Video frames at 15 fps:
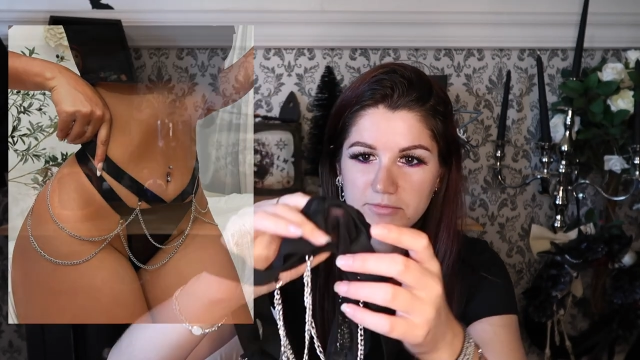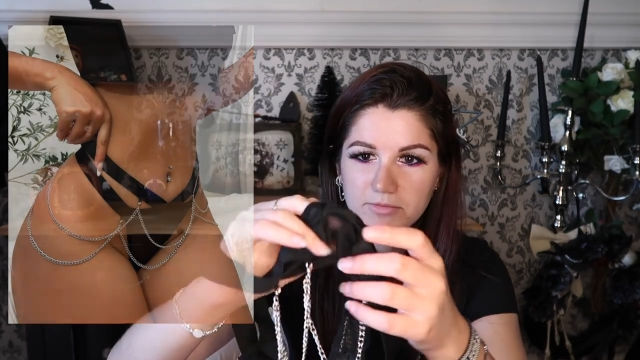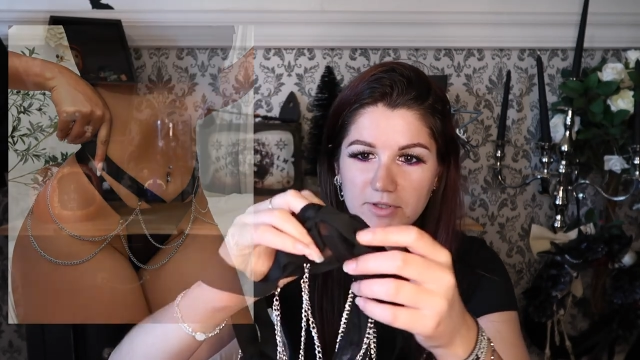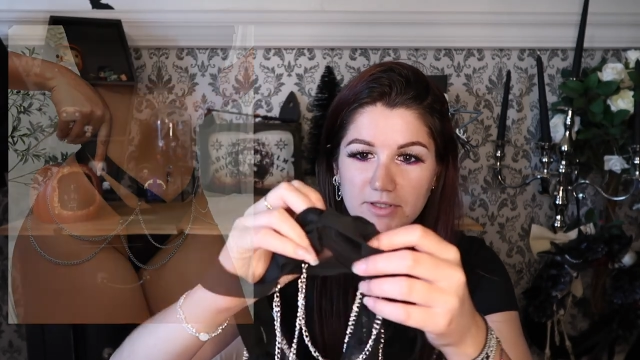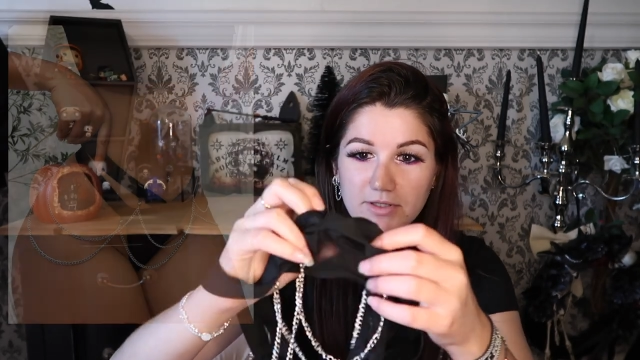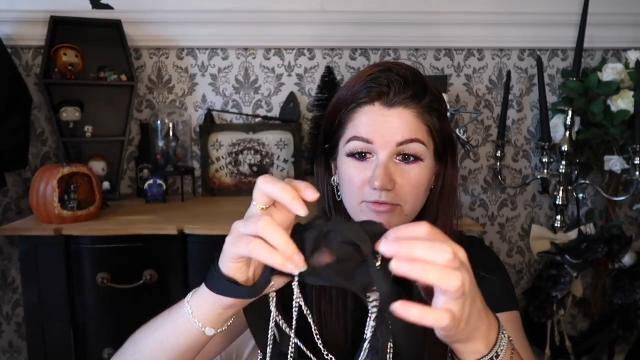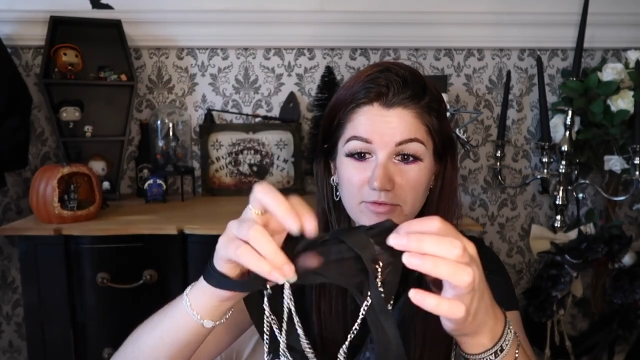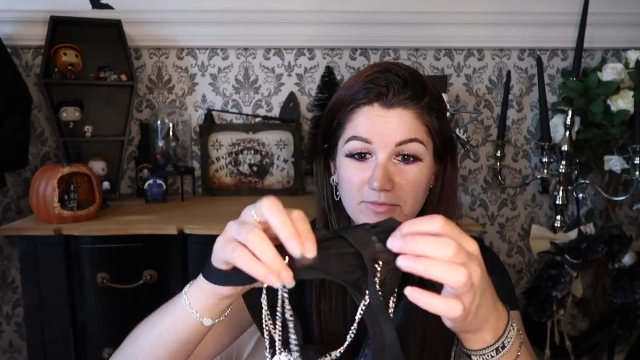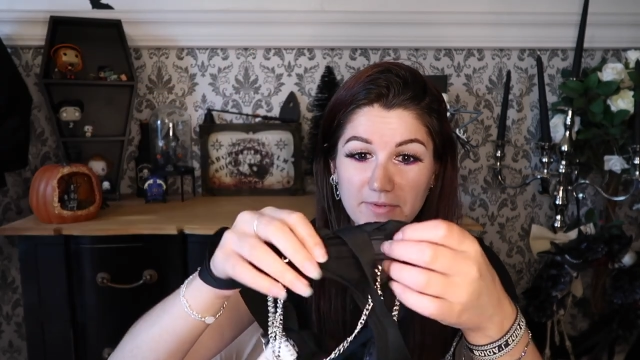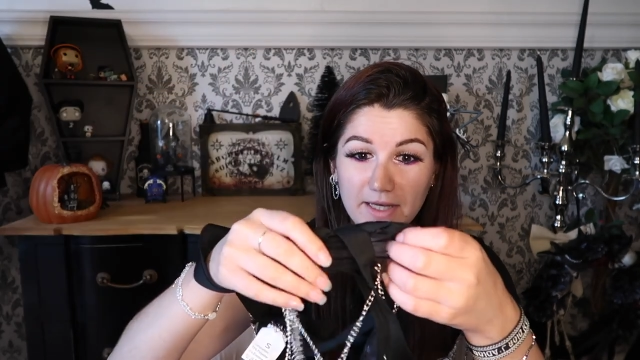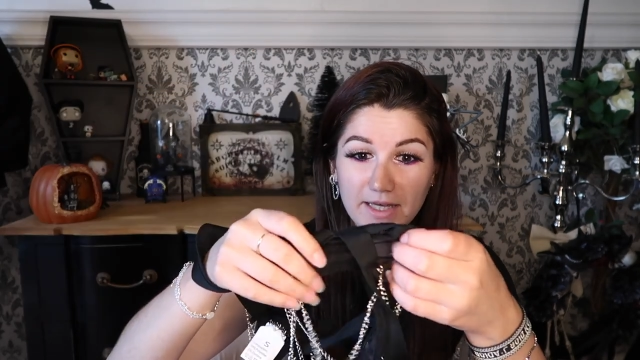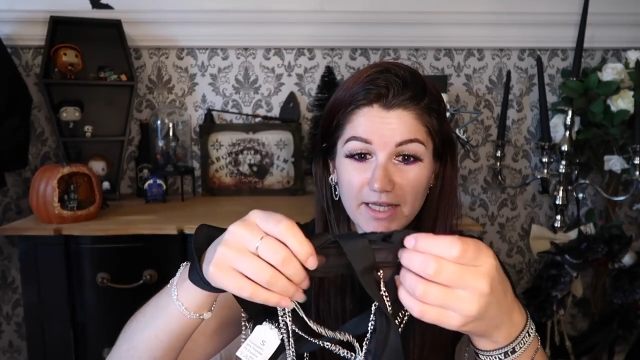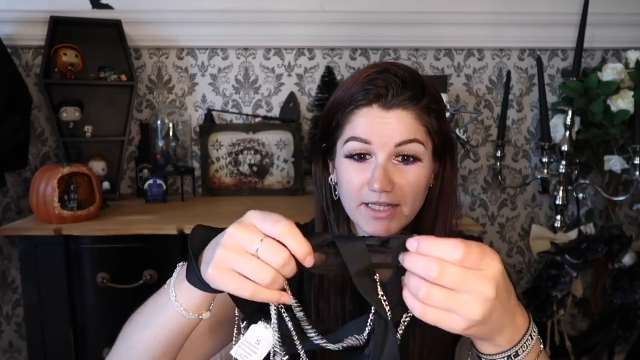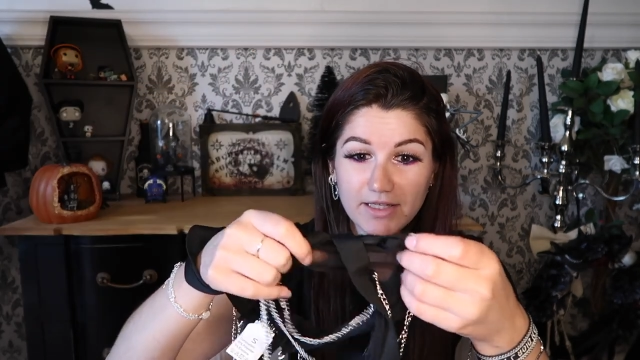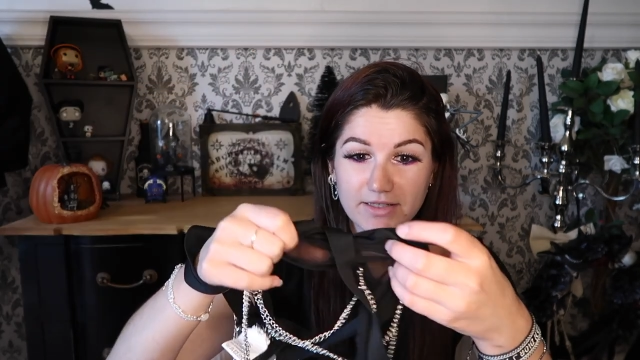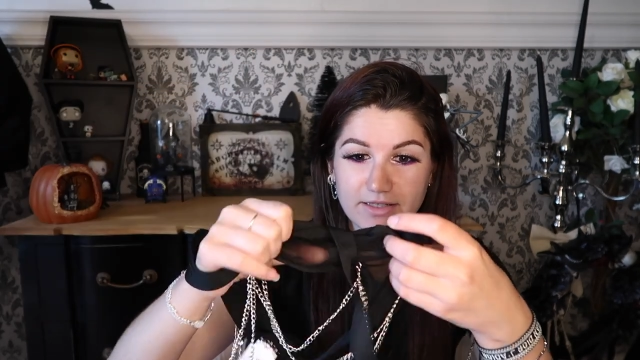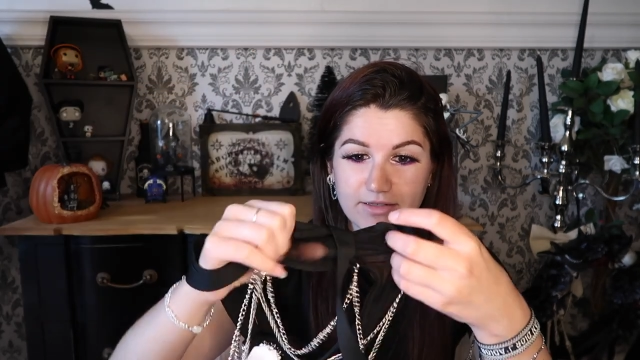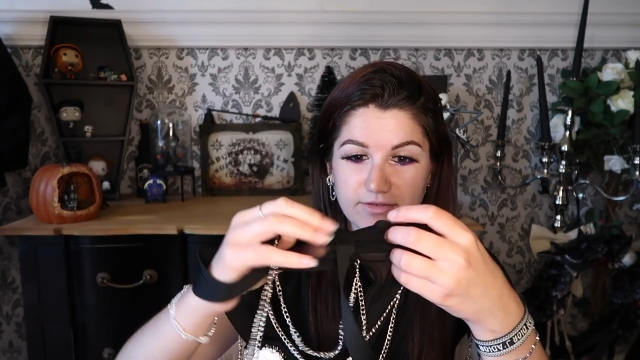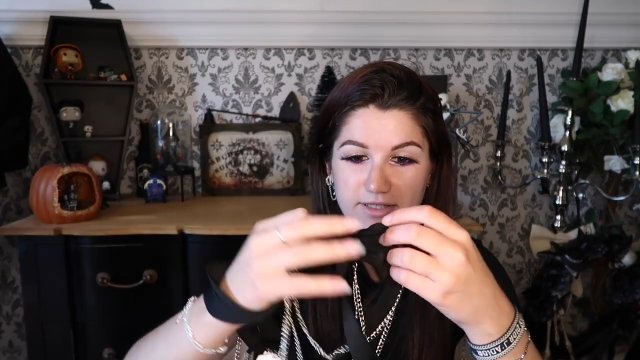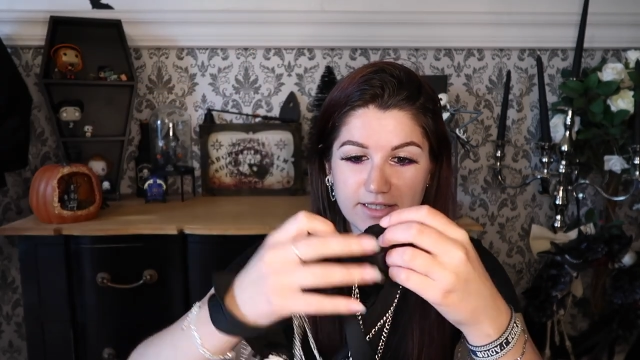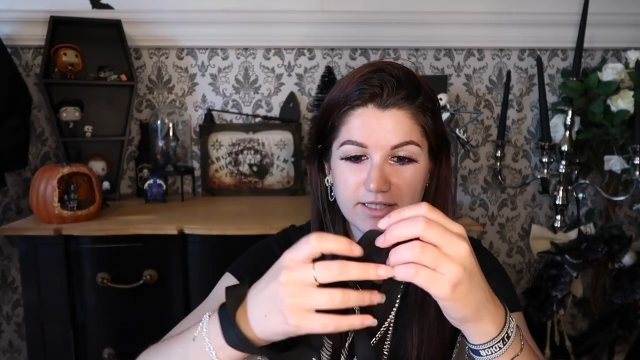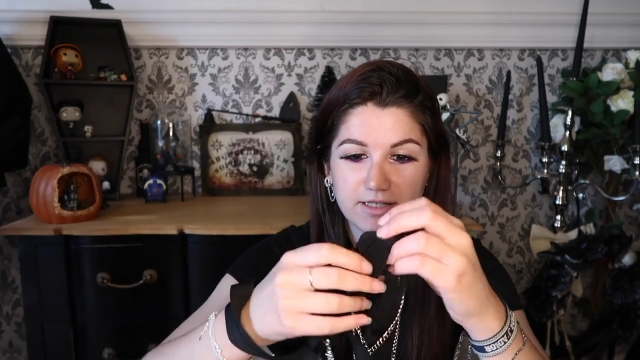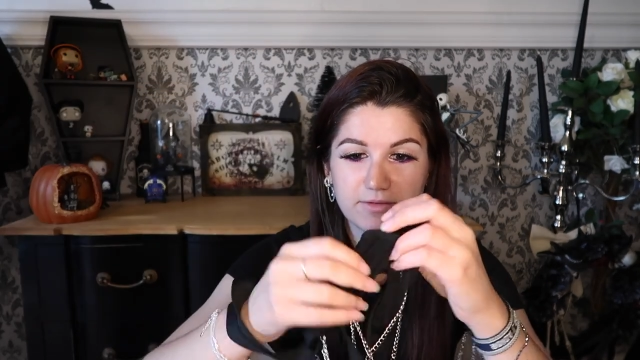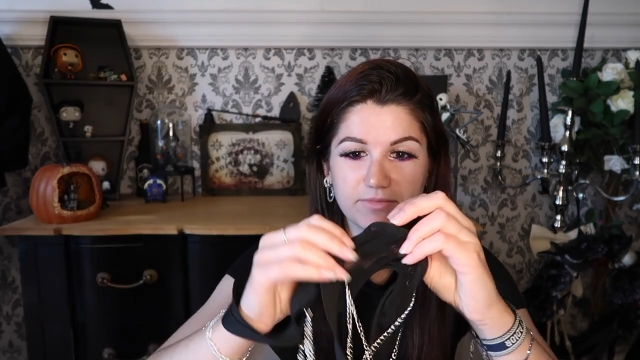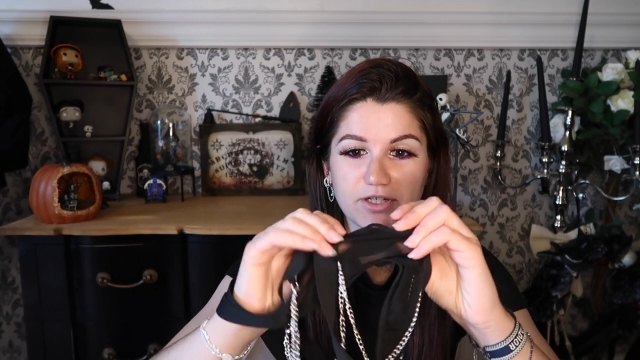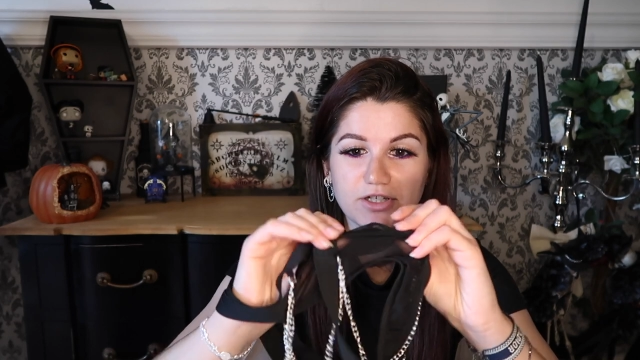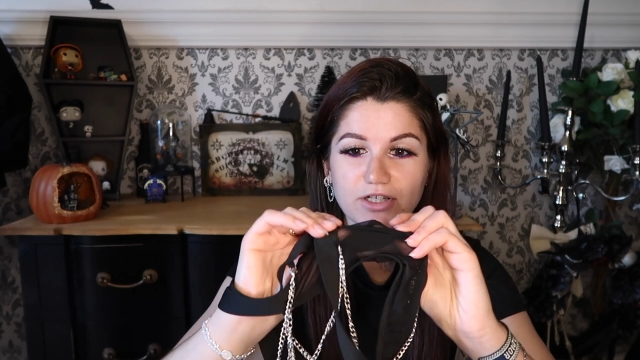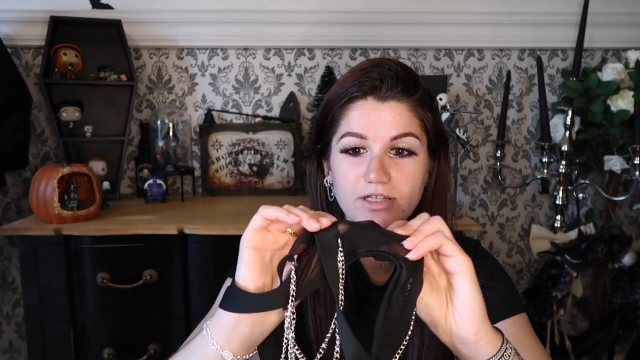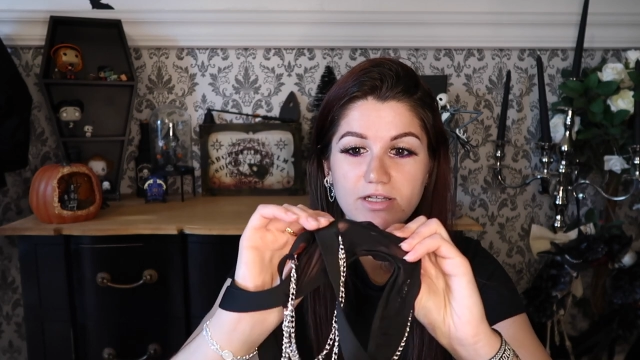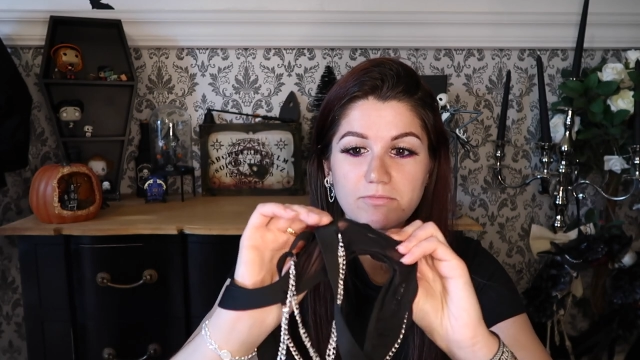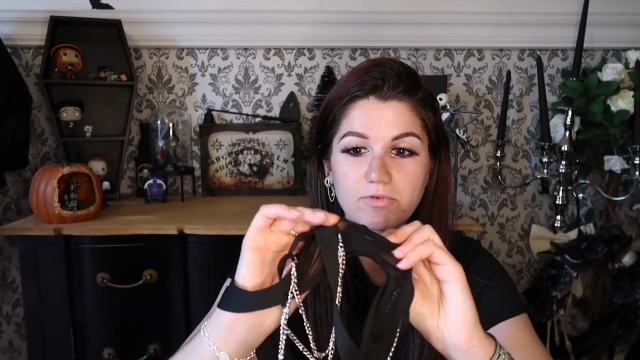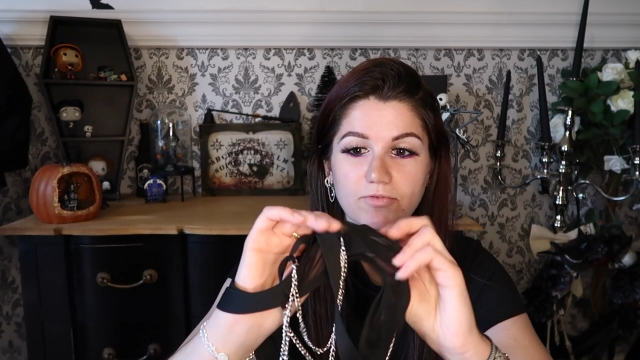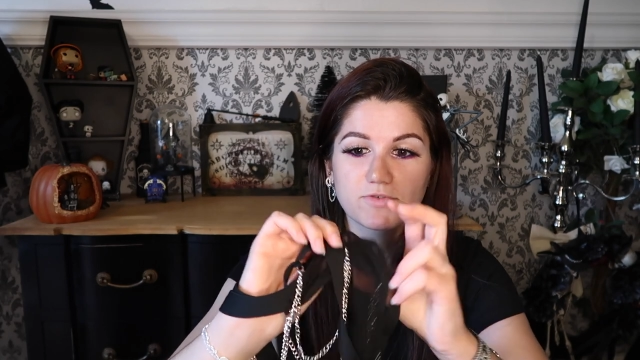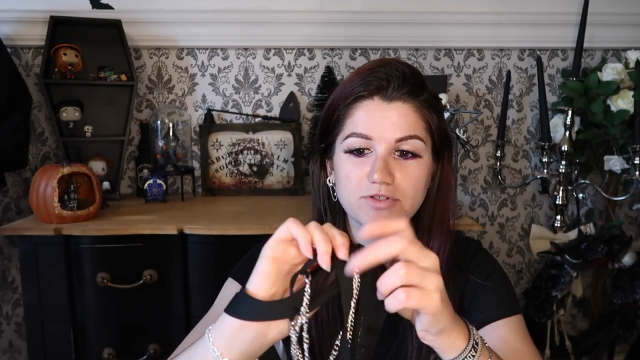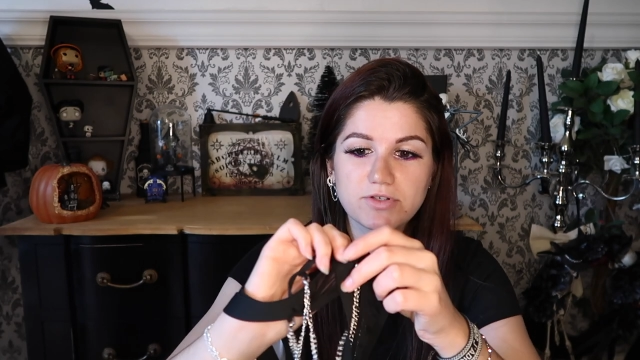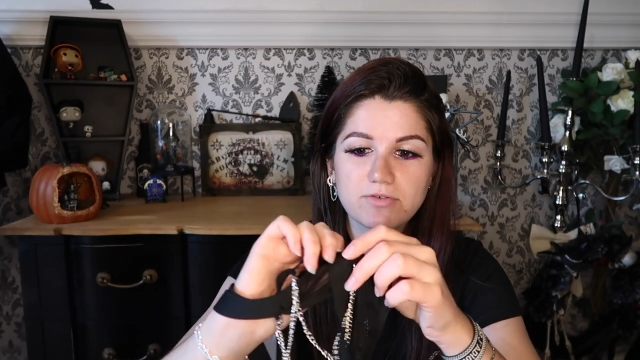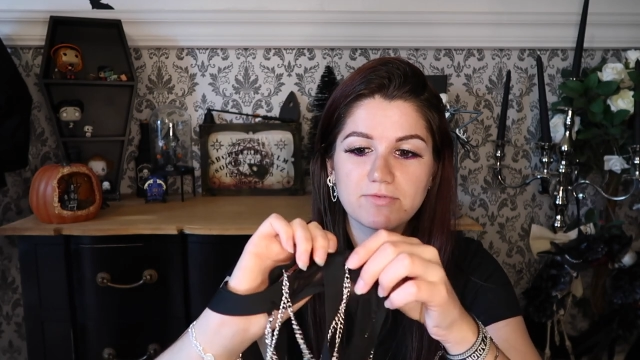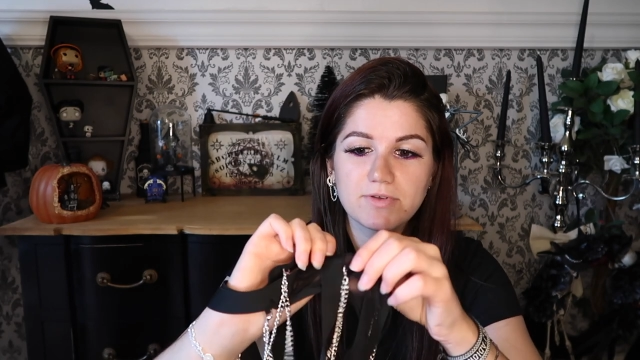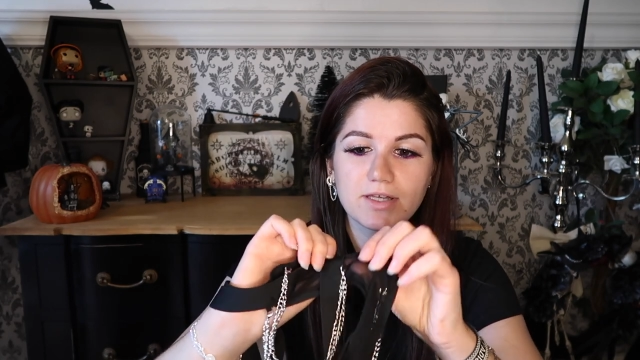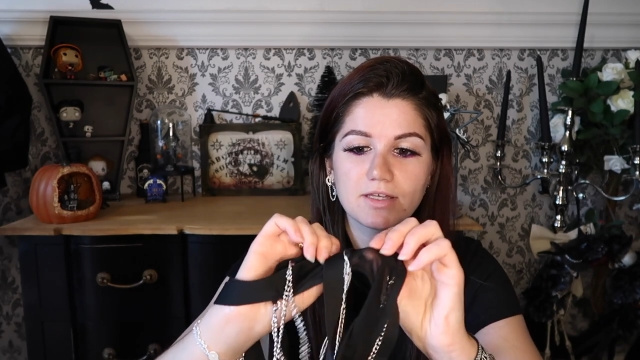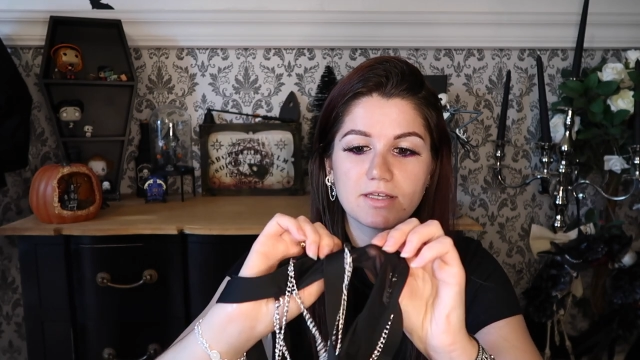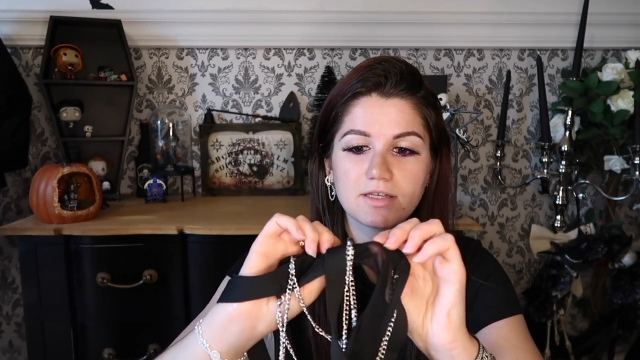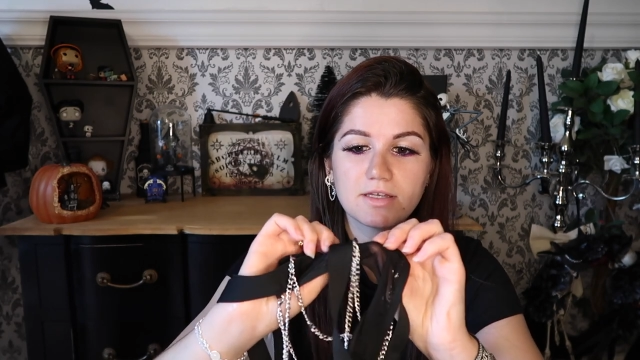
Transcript: Mais oh, pareil, ça aussi, les petites chaînes elles peuvent s'enlever.